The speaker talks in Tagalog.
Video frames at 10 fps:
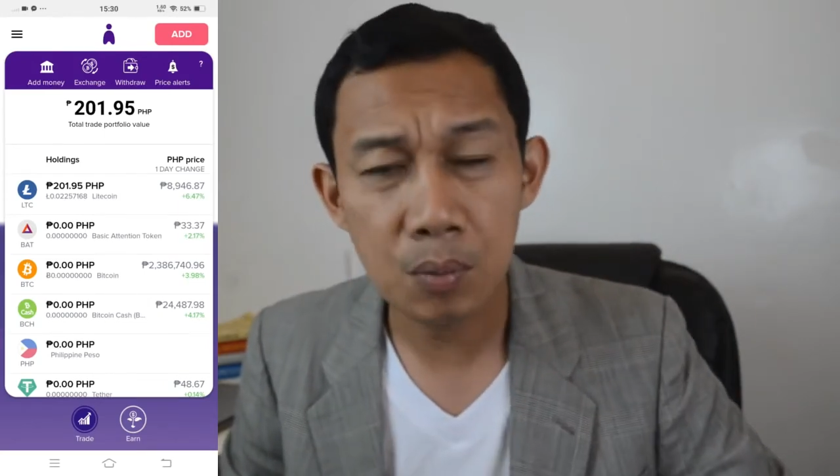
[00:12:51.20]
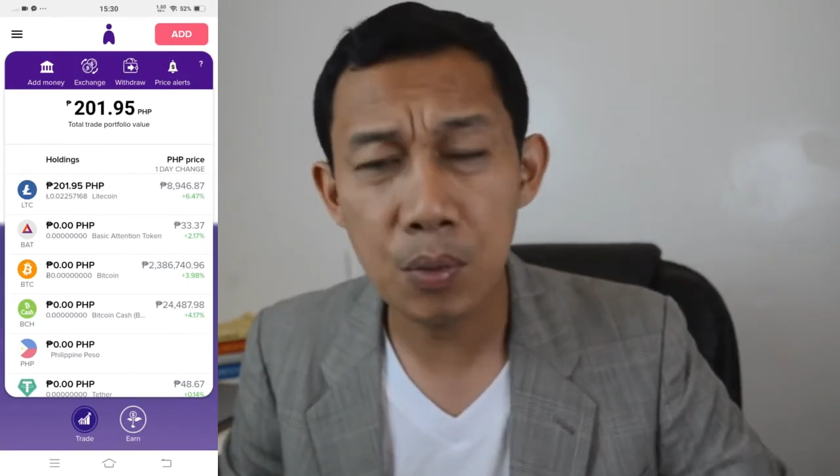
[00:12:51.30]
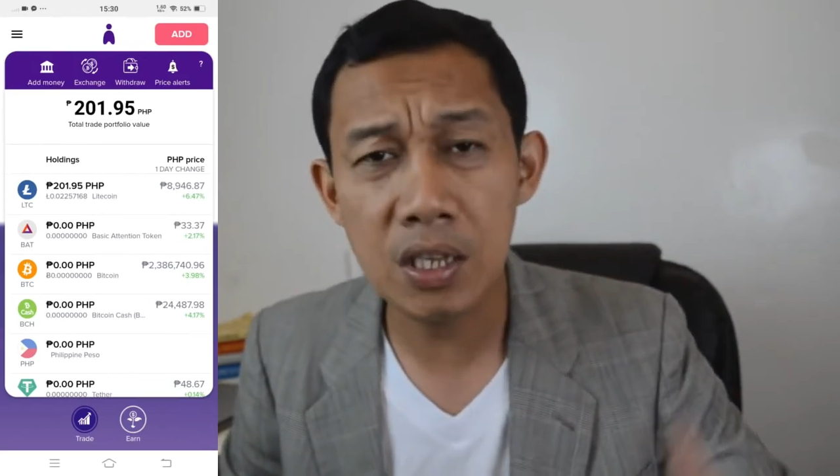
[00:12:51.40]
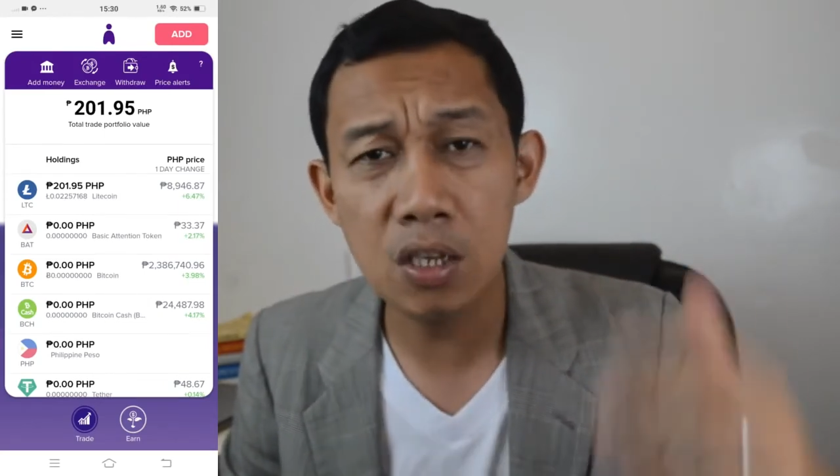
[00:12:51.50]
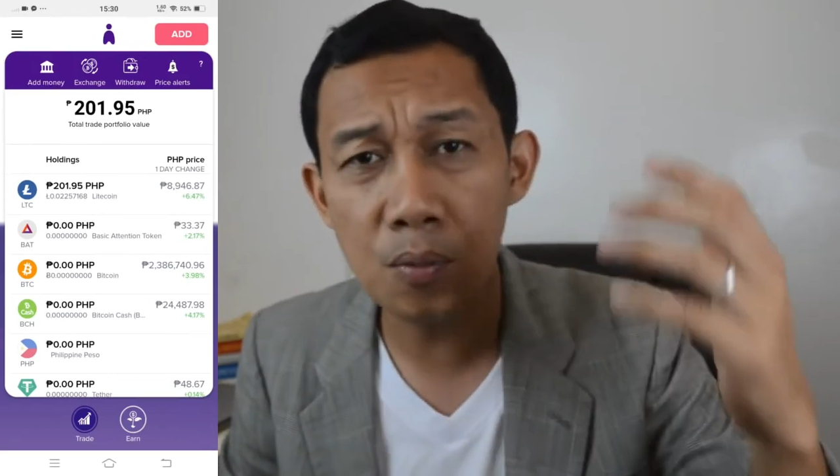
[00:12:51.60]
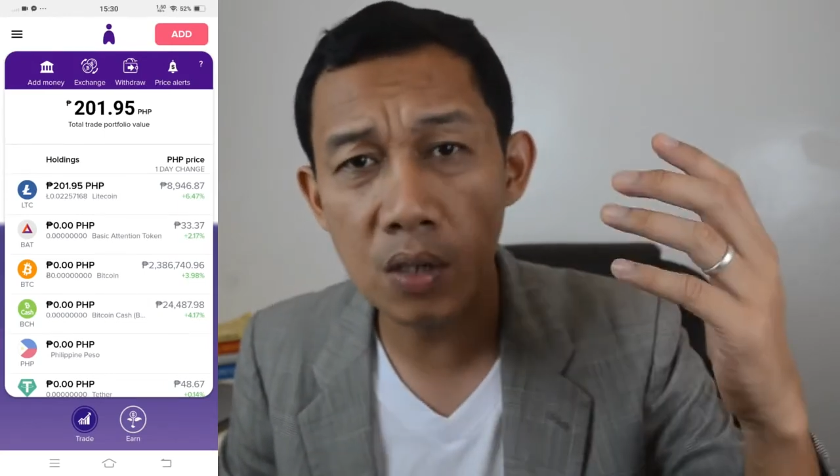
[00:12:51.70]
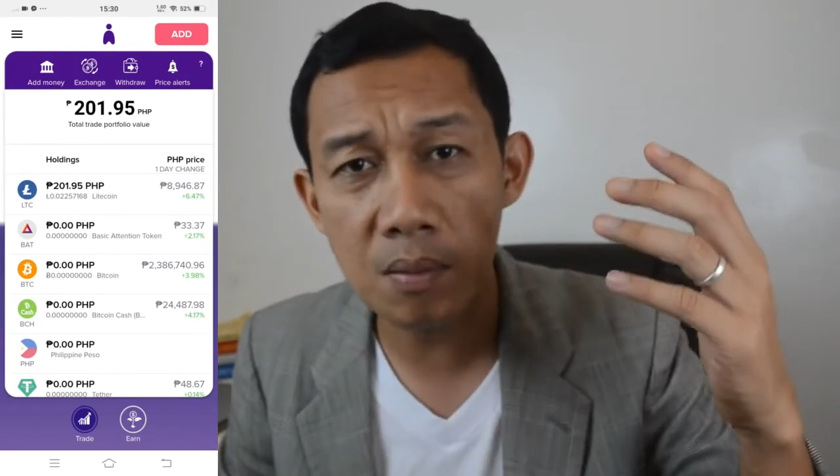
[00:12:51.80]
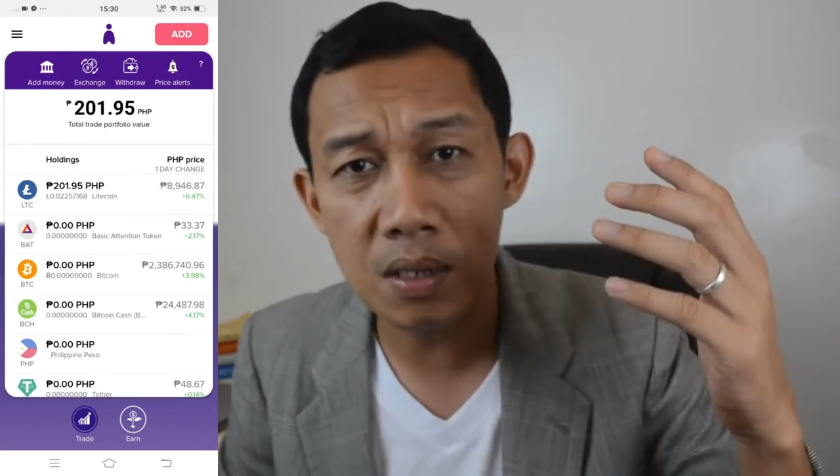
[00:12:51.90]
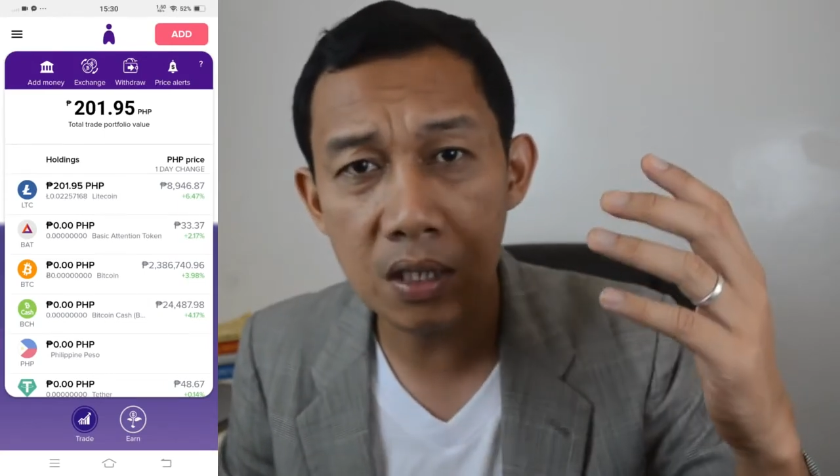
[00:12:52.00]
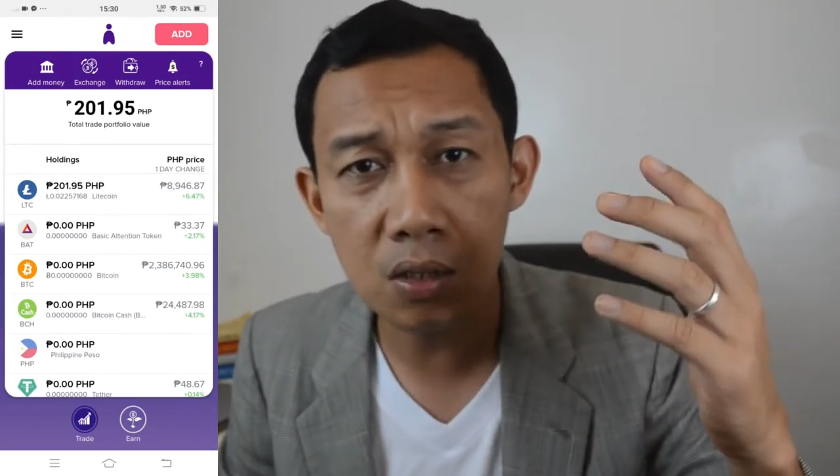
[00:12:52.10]
Pwede nyo
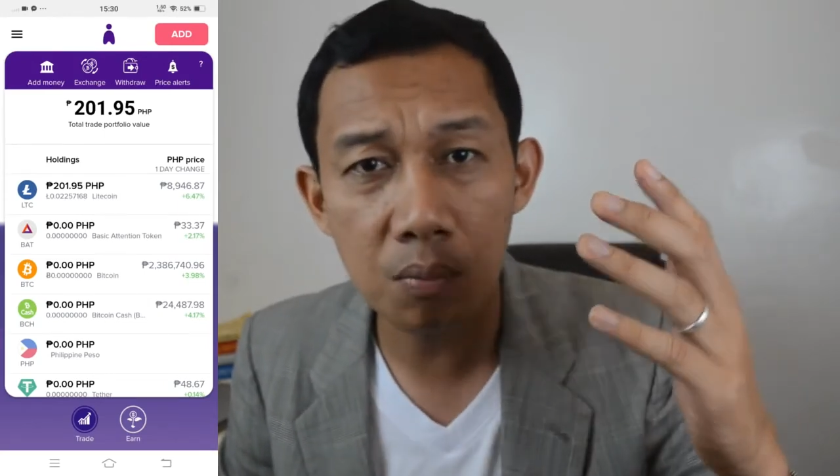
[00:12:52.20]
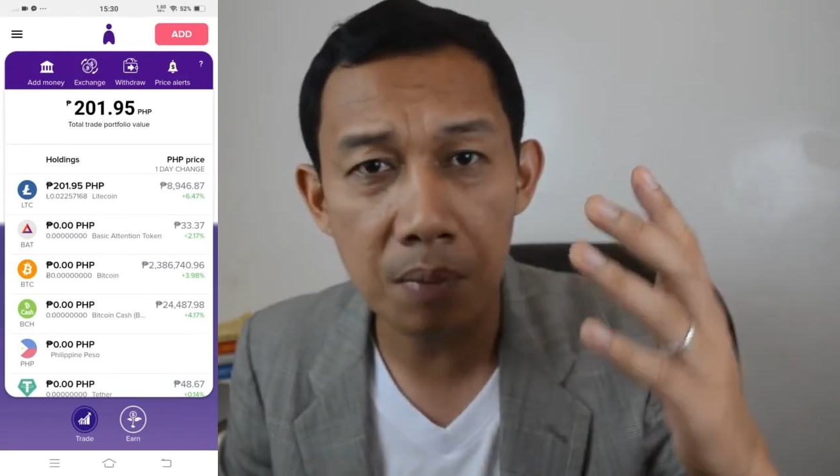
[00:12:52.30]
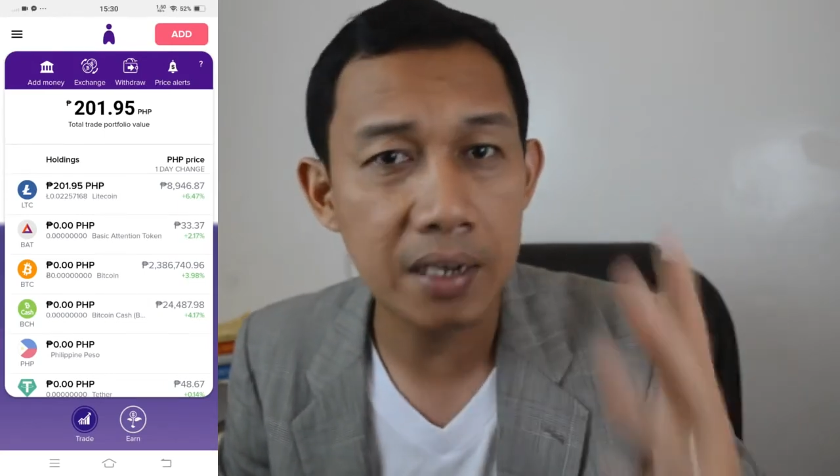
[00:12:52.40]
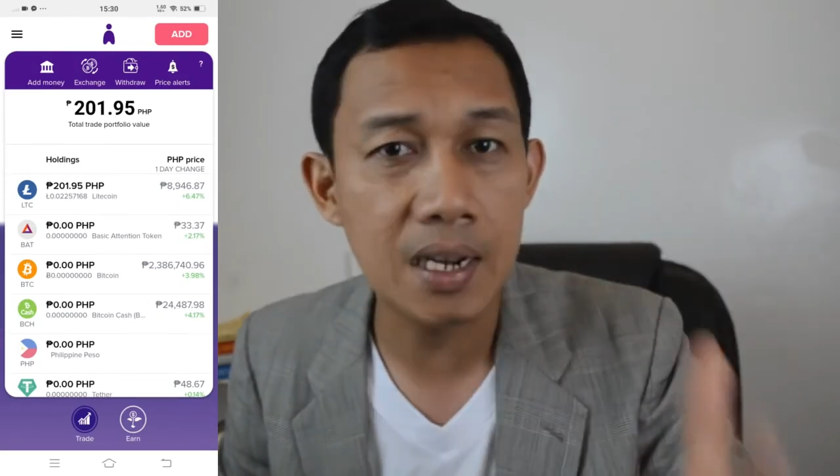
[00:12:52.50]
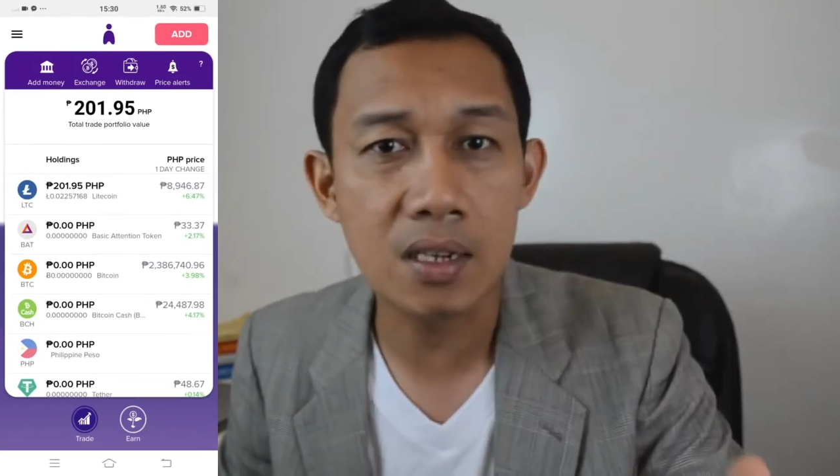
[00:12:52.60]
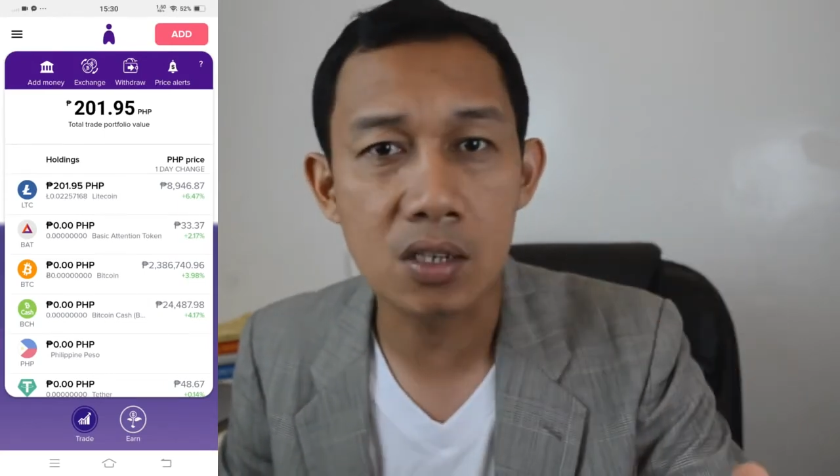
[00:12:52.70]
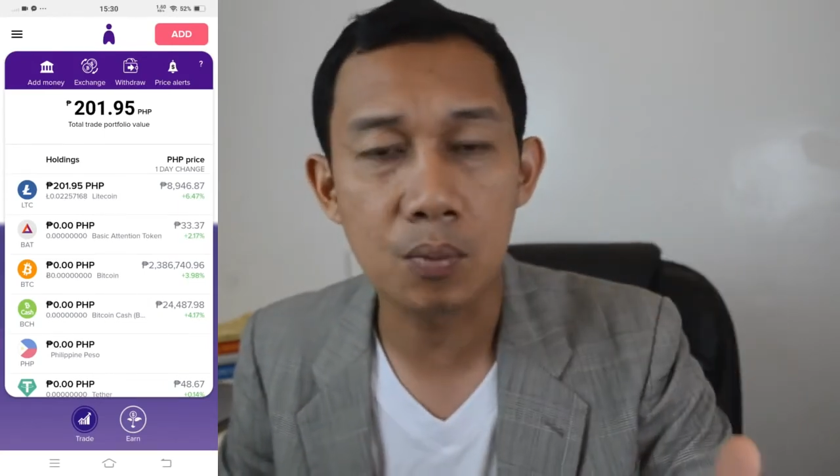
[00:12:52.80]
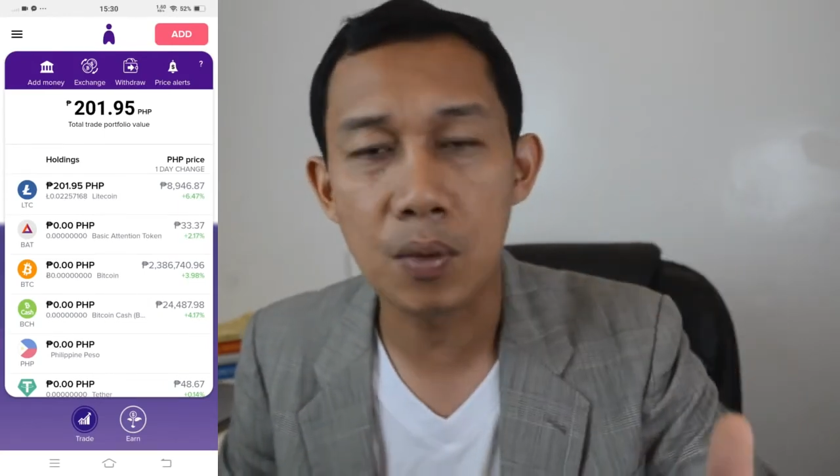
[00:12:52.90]
pong gamitin yung Binance.